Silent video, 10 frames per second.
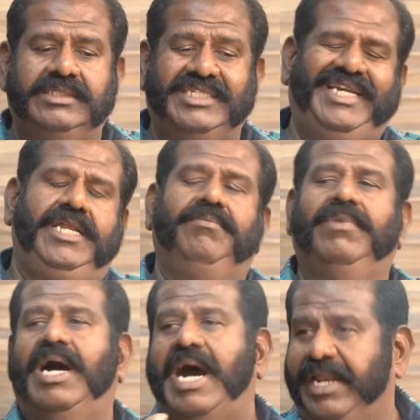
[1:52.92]

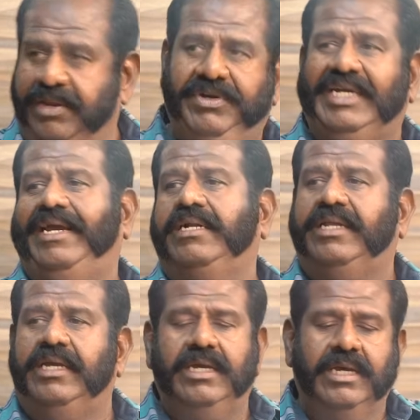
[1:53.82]
சினிமா அறிவுக்கு
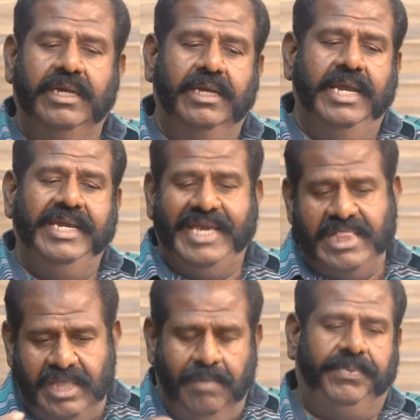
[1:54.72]
எட்டி
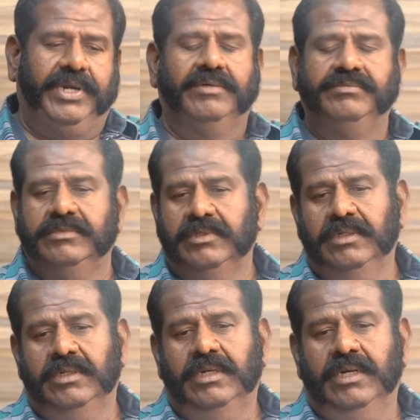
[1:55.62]
இந்த படம்
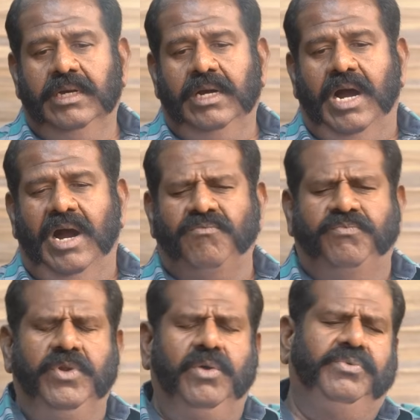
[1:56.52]

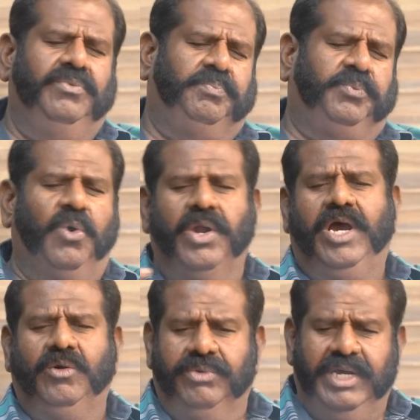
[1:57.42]
அவ்வளவு
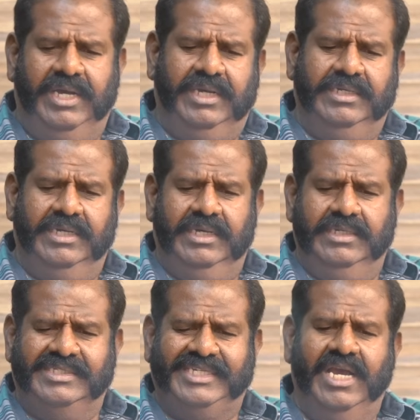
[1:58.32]
போனால் கூட
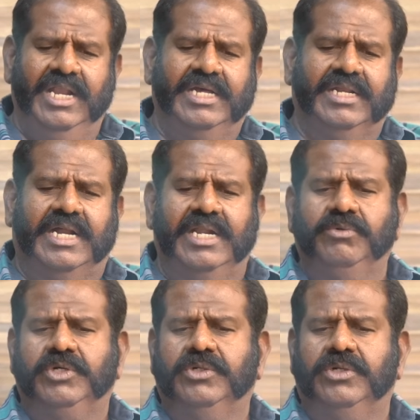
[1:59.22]
ஜெயிலர்
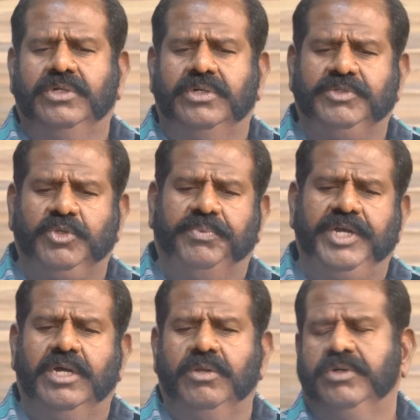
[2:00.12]
அளவுக்கோ டூ
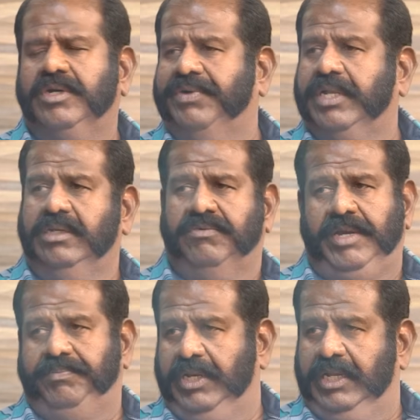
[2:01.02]
பாயிண்ட் அளவுக்கோ வர்றதுக்கு
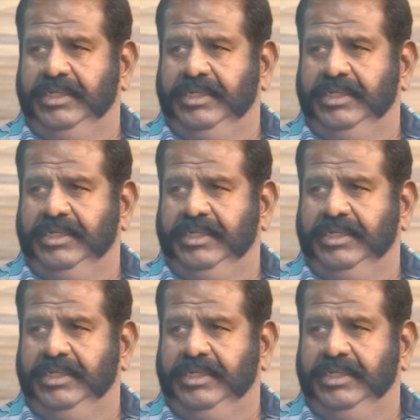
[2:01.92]
வாய்ப்பு